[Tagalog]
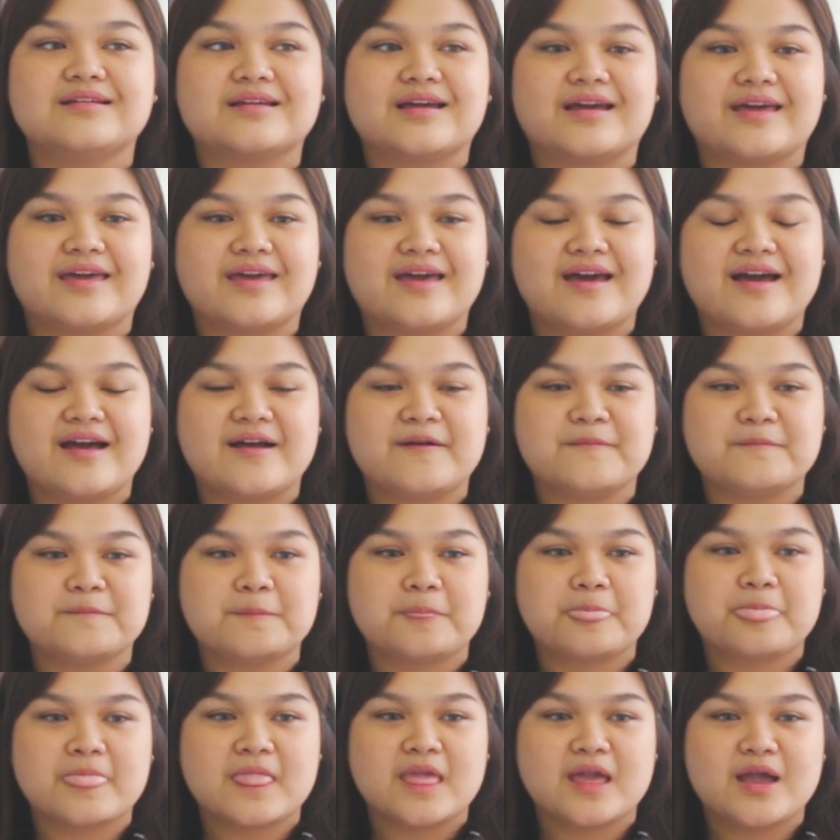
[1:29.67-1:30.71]
Kaya,
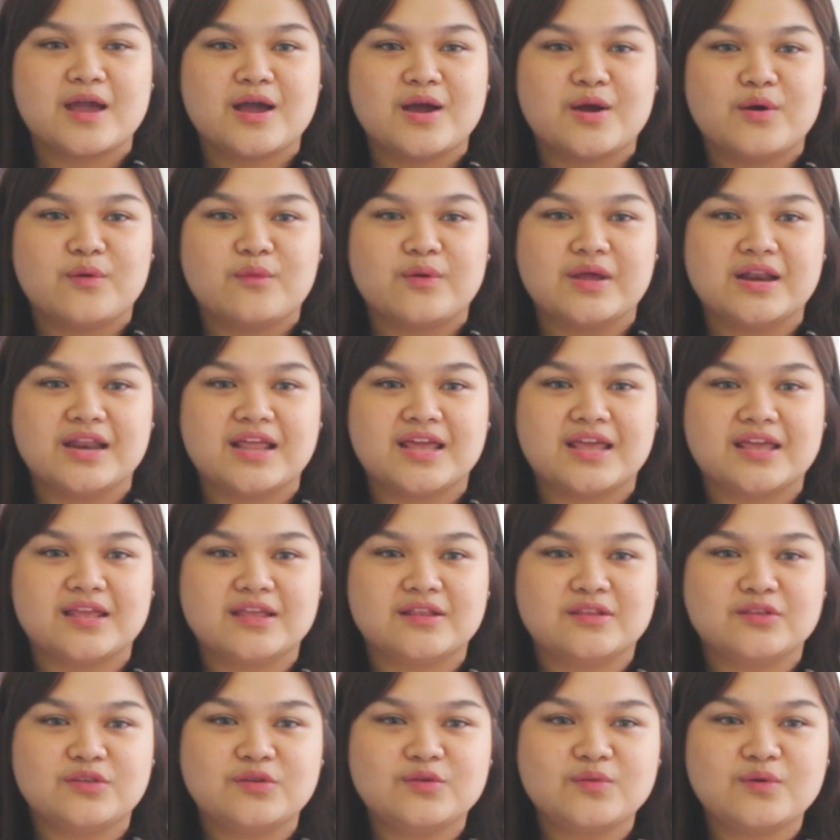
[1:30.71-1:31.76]
when
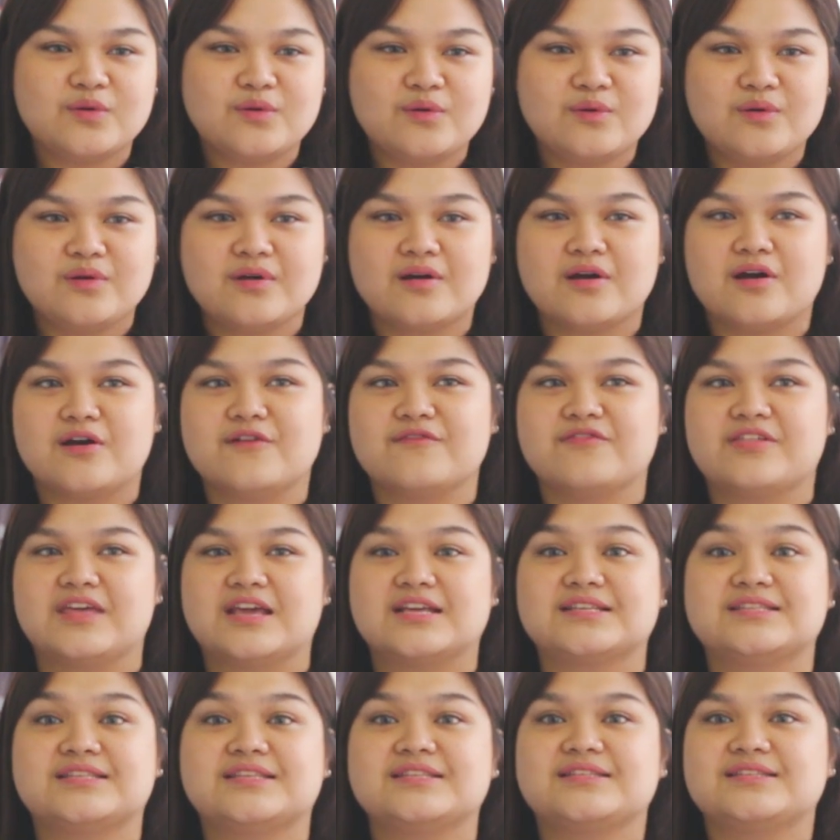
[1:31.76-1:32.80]
I knew of the
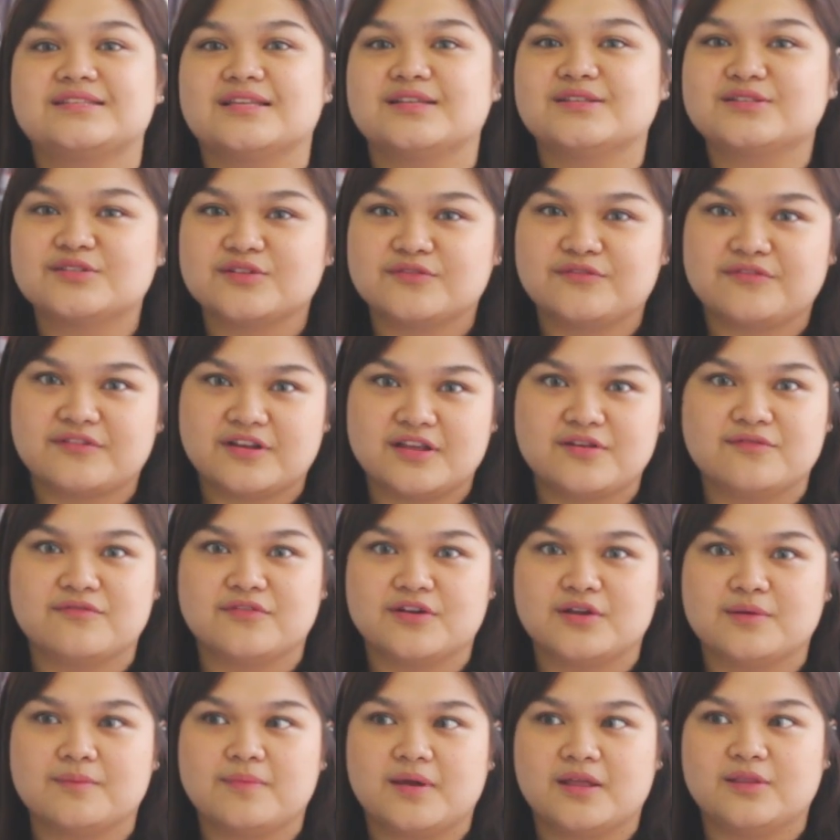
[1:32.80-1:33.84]
existence of
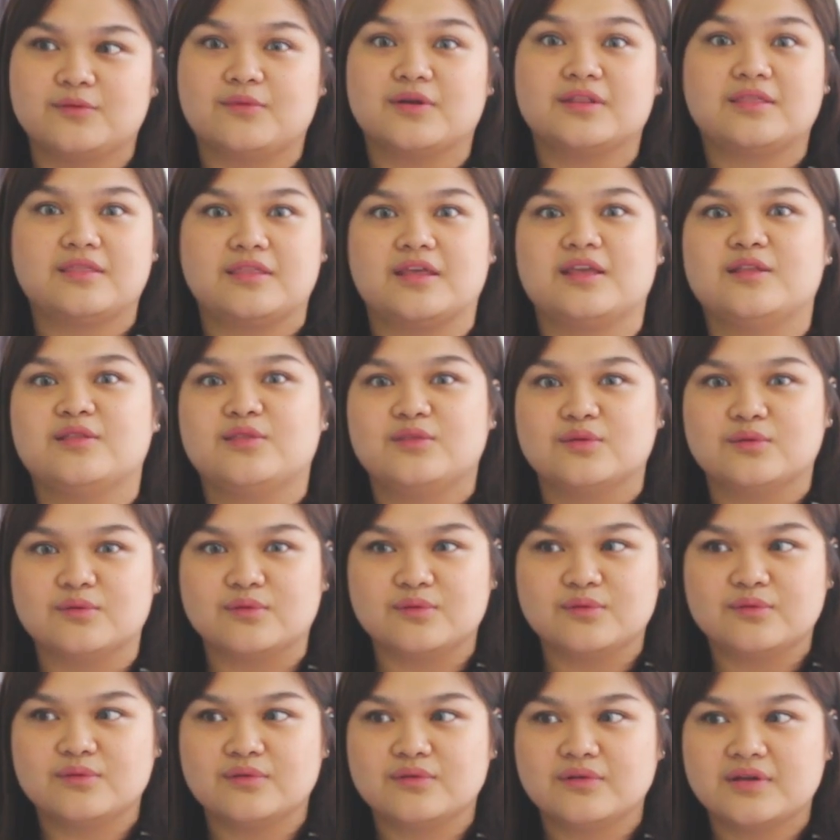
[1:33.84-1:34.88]
Reverb and what they
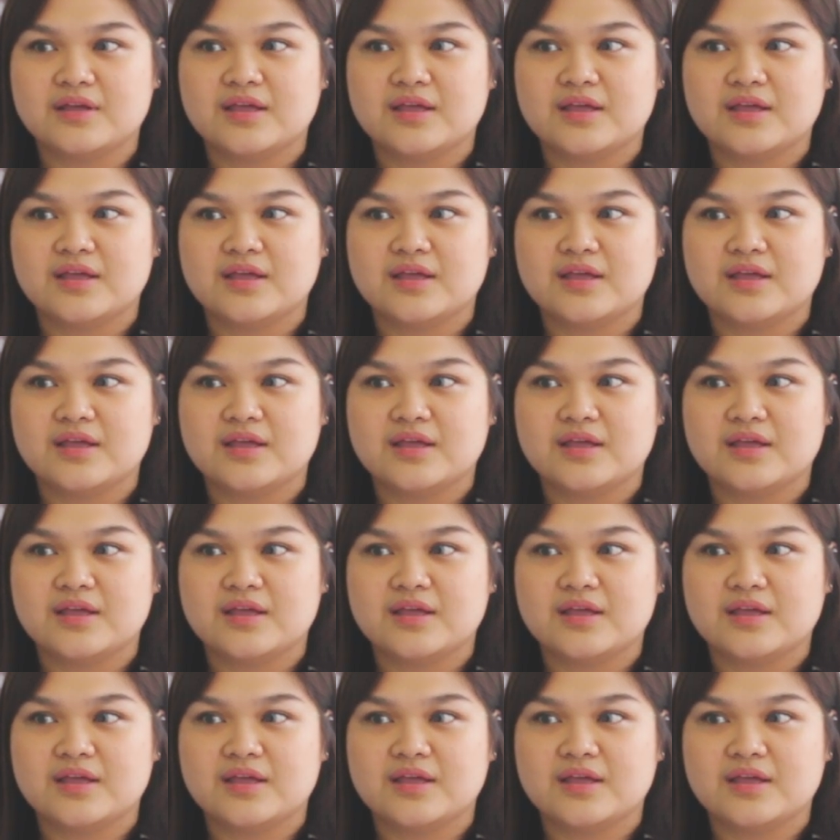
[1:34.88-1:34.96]
do,